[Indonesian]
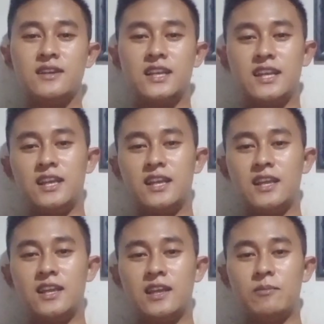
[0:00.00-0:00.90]

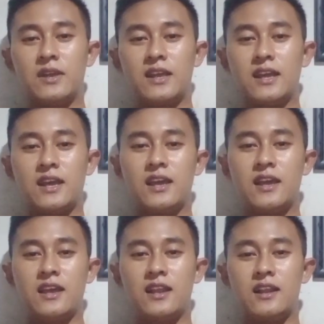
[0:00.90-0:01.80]
ini
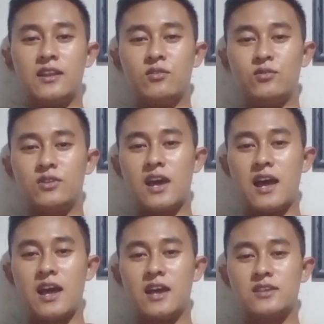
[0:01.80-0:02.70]
bengkel
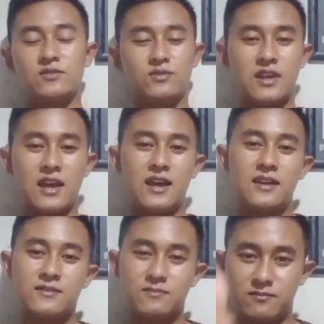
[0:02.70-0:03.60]
Yuda sudah
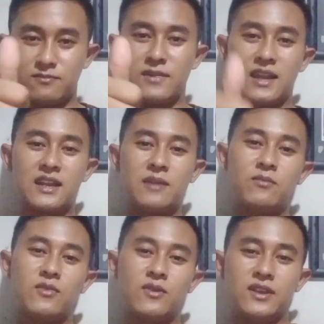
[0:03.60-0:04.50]
mantap
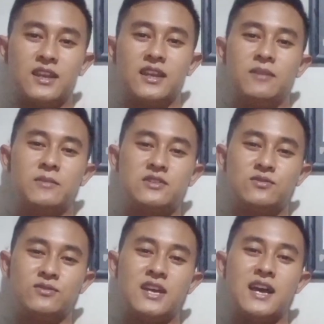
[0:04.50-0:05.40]
pokoknya ini Mas
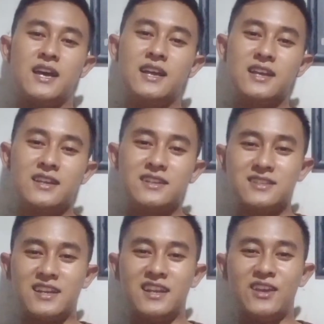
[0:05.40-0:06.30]
Yuda
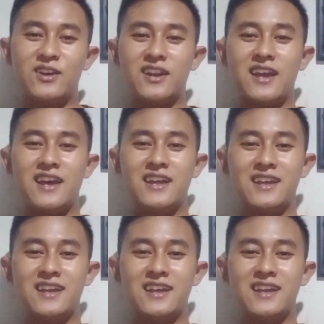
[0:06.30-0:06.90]
senior ya